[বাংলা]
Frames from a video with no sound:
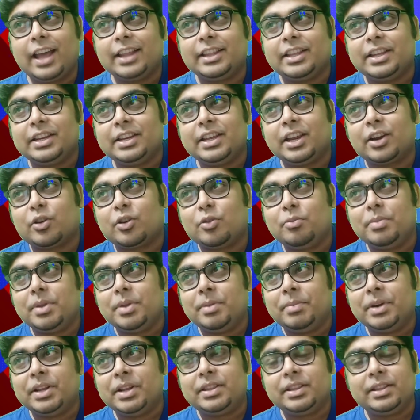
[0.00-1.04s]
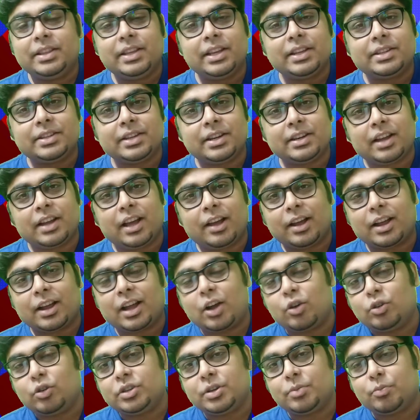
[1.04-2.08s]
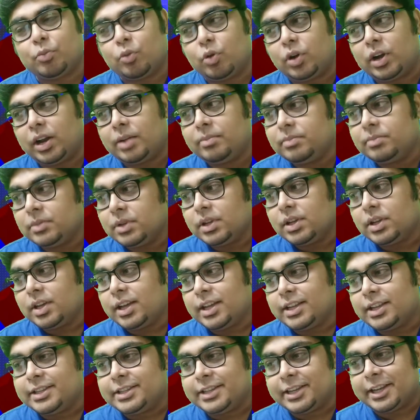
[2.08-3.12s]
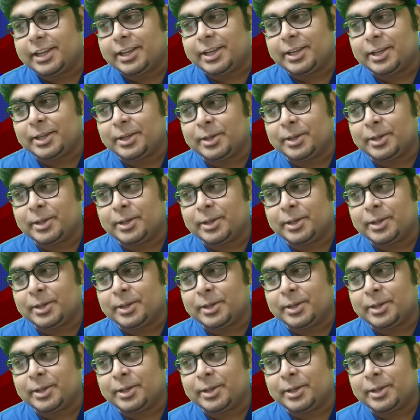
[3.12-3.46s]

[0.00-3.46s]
তিনি এরকম বিবৃতি দিয়েছেন কাগজে পড়লাম যে